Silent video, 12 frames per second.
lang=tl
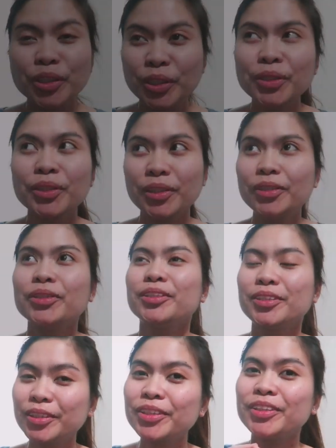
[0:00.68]
good, good,
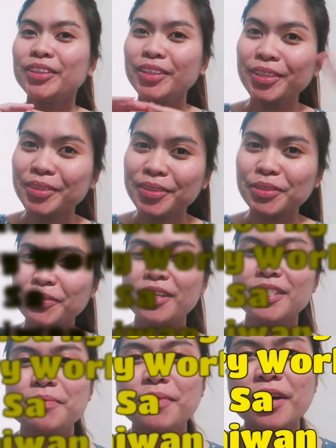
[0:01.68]
good, good news para sa